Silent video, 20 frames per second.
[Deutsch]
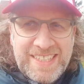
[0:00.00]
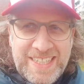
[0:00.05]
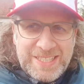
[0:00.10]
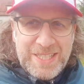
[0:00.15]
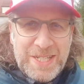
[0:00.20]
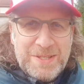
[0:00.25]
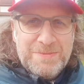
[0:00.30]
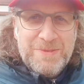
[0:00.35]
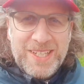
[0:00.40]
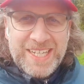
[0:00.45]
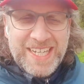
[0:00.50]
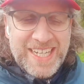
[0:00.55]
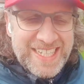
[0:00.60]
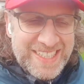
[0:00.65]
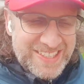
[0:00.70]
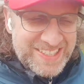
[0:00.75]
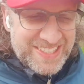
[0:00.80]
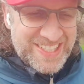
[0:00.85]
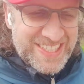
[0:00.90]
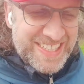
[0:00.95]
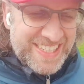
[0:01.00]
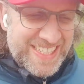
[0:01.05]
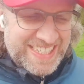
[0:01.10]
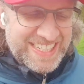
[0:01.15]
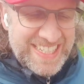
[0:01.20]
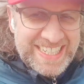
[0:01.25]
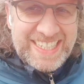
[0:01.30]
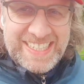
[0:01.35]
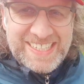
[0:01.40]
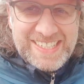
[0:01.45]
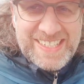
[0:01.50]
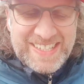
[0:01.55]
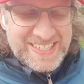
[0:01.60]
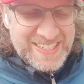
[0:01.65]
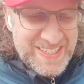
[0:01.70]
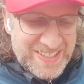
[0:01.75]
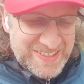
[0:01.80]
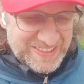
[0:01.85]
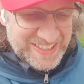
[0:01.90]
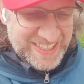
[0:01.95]
demokratischen
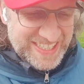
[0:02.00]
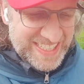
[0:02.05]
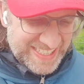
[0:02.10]
Erziehung.